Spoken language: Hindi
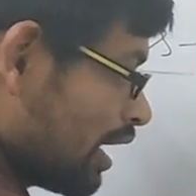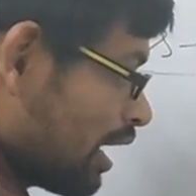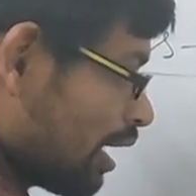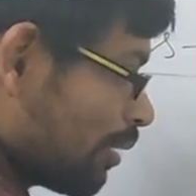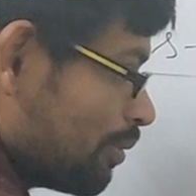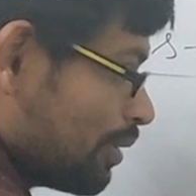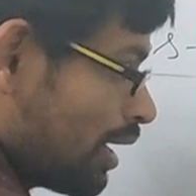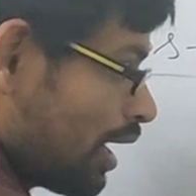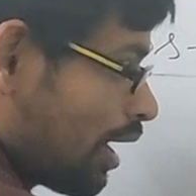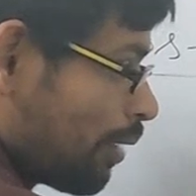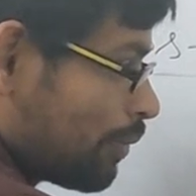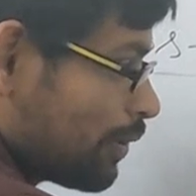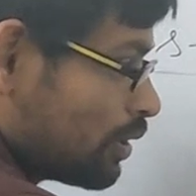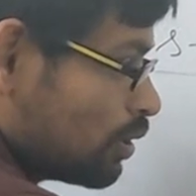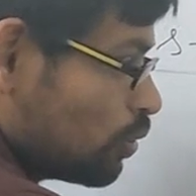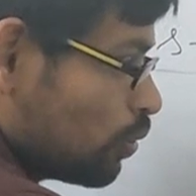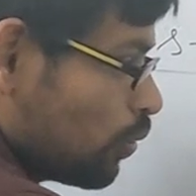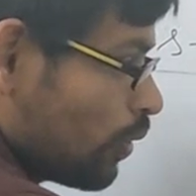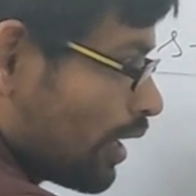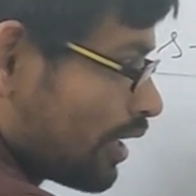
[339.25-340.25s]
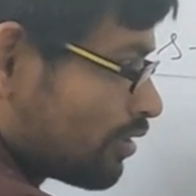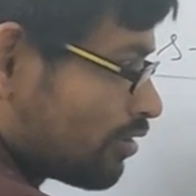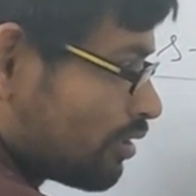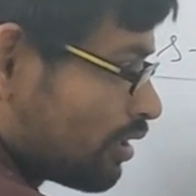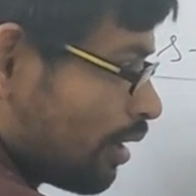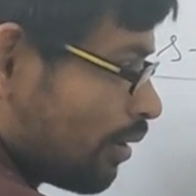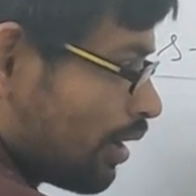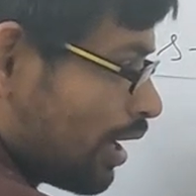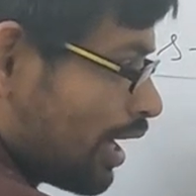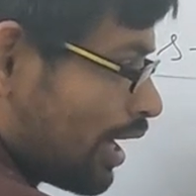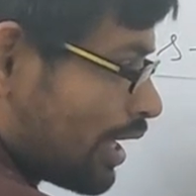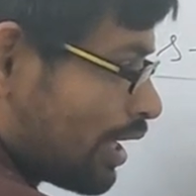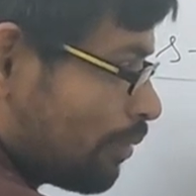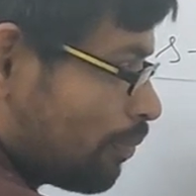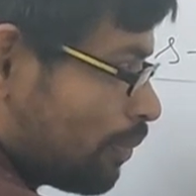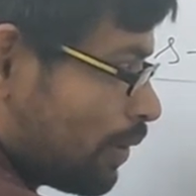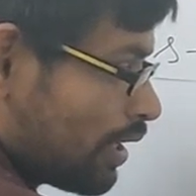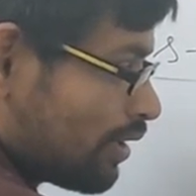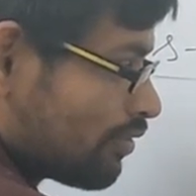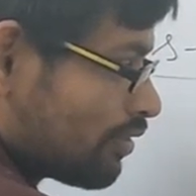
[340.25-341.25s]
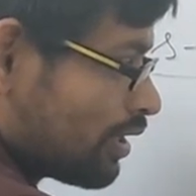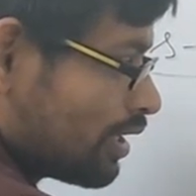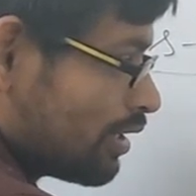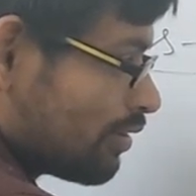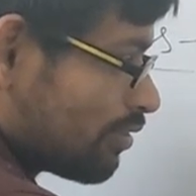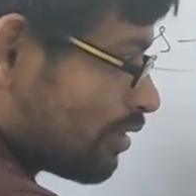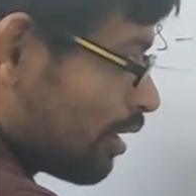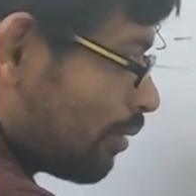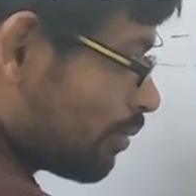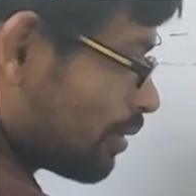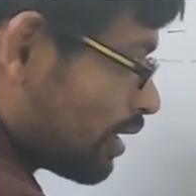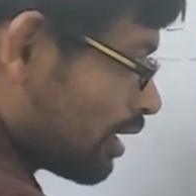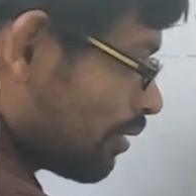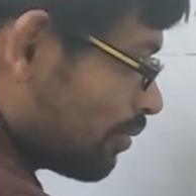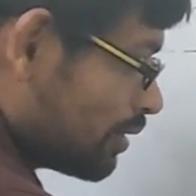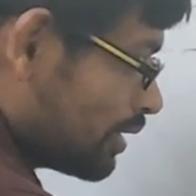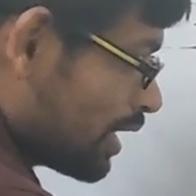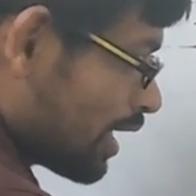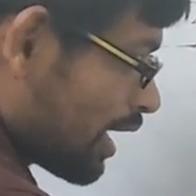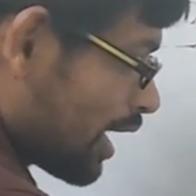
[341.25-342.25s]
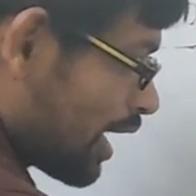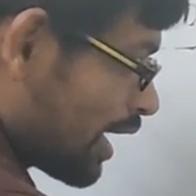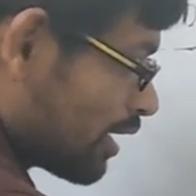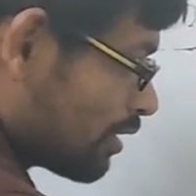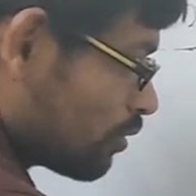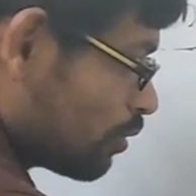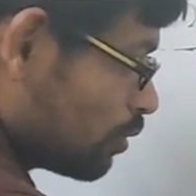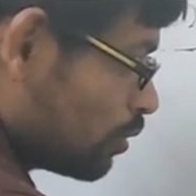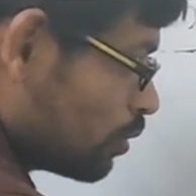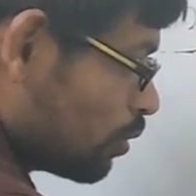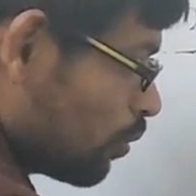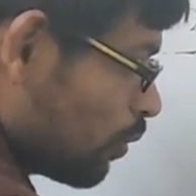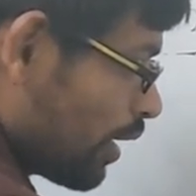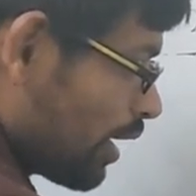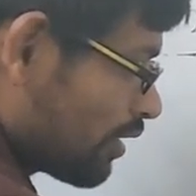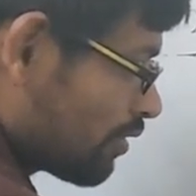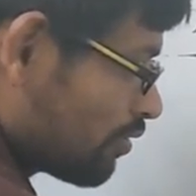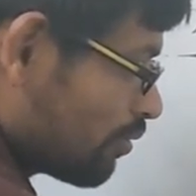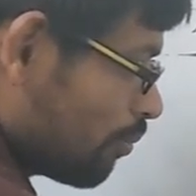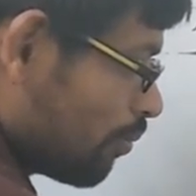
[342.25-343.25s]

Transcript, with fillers: अब यहाँ पे दो एक्स का आगे प्लस है इसका मतलब इधर आएगा तो दो एक्स